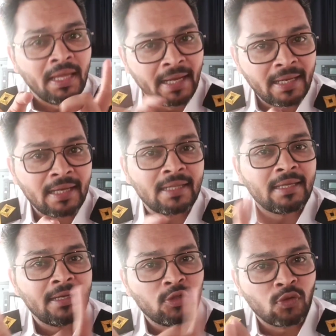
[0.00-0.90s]
इंडियन
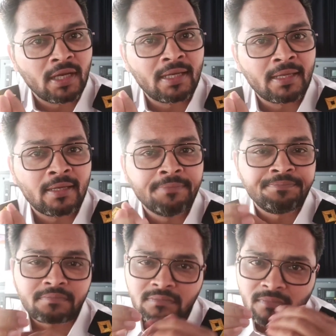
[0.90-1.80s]
टिकट यूके
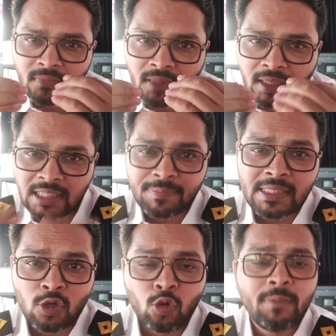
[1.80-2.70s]
टिकट इसमें
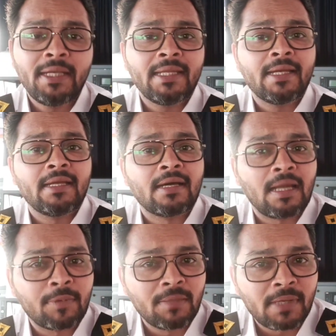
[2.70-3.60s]
से कोई भी टिकट अगर
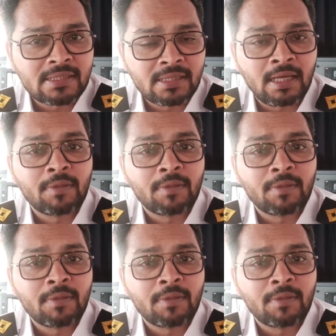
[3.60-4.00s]
आपके पास है